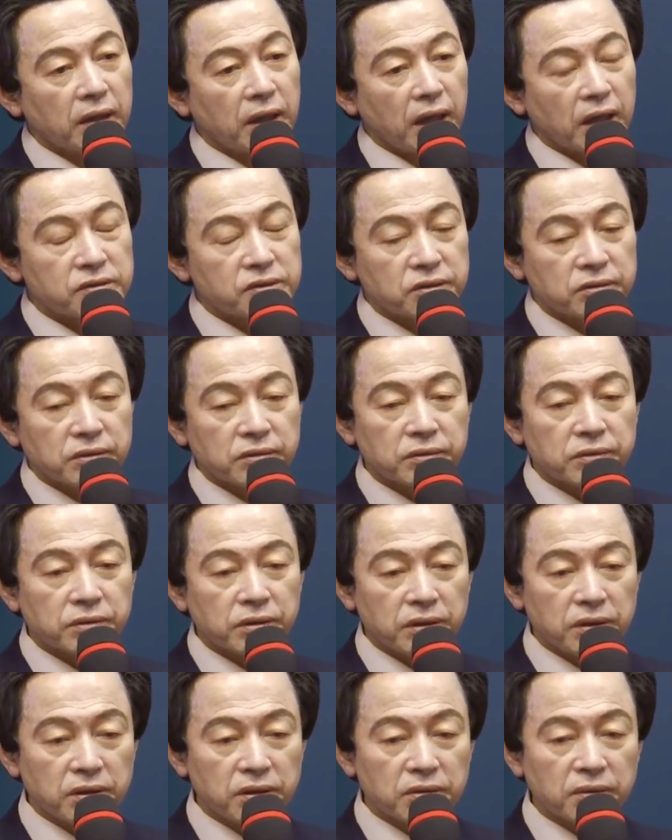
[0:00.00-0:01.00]
아주
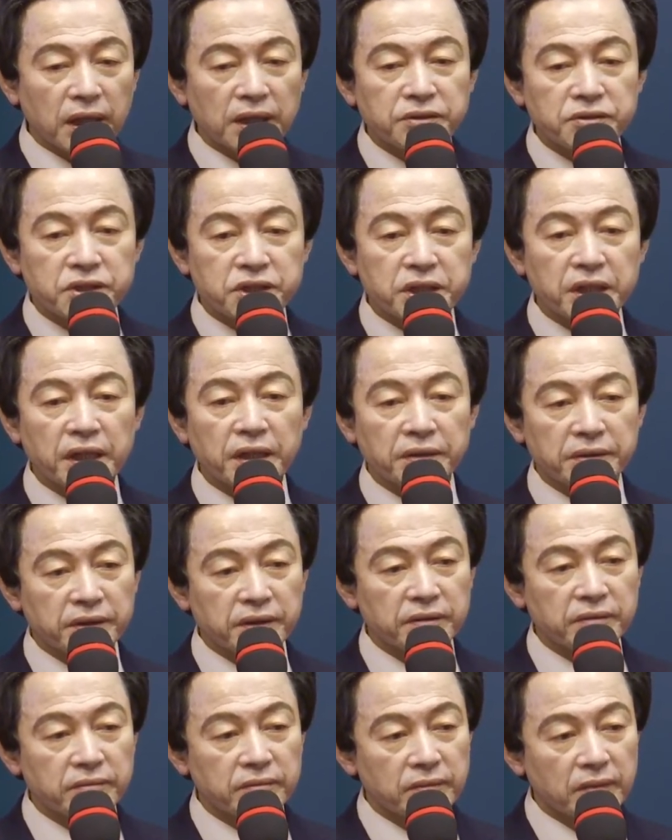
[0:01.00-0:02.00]
훌륭한
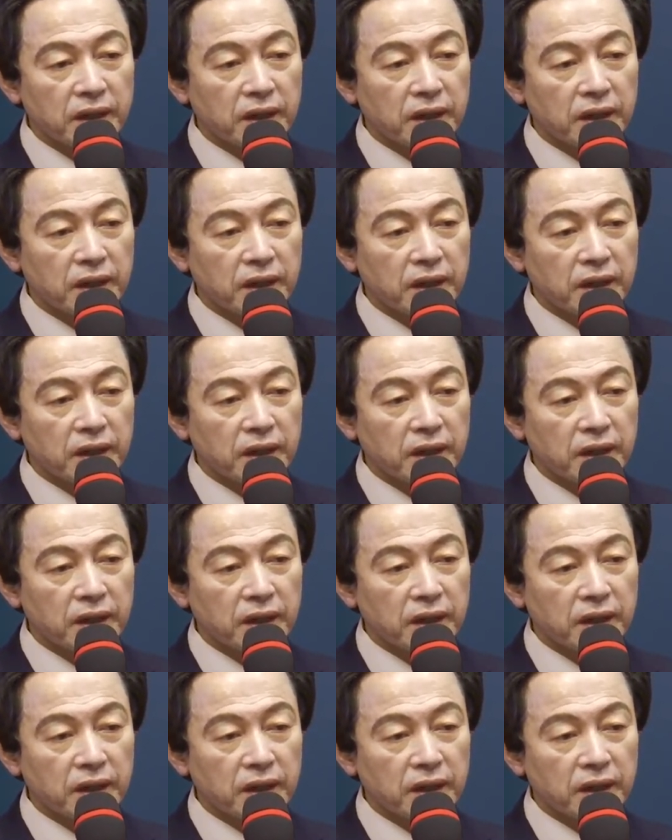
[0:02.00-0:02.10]
지혜는